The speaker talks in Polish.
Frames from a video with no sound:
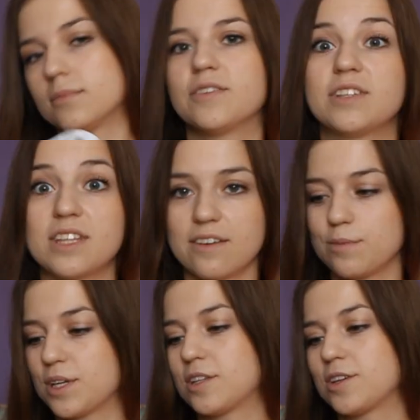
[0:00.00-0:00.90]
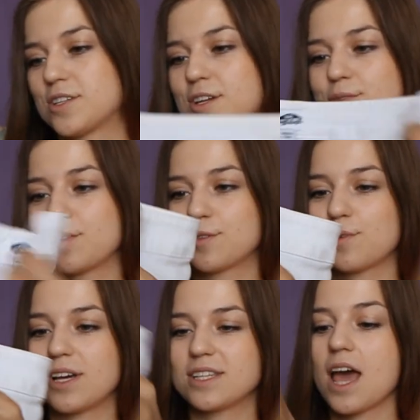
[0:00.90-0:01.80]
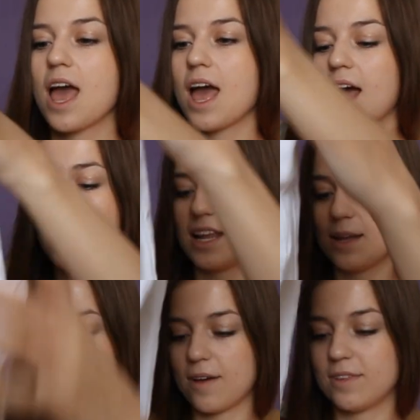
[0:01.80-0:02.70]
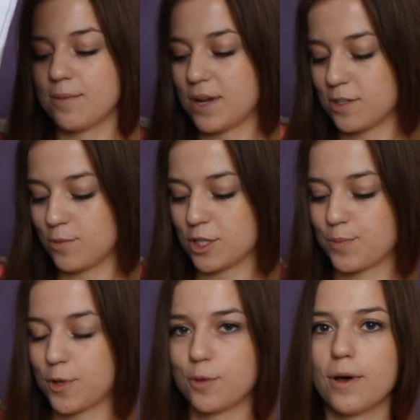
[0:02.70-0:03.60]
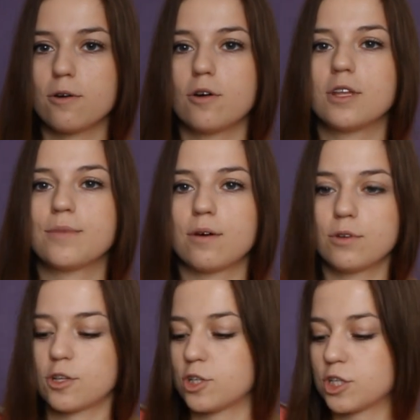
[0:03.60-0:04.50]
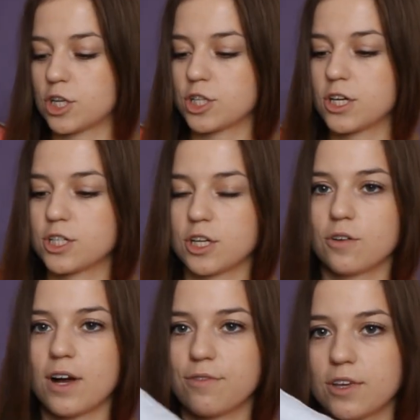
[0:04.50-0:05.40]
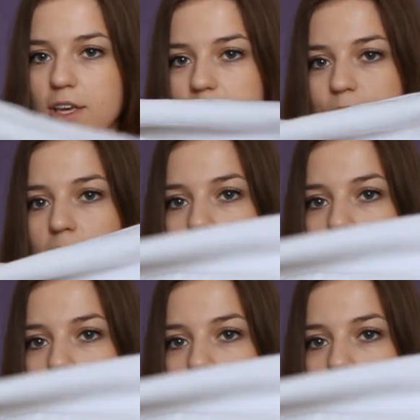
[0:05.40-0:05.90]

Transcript: nawet nie wiem jaki to jest rozmiar, słuchajcie, ale naprawdę bardzo mi się spodobały, one miały troszeczkę szersze nogawki,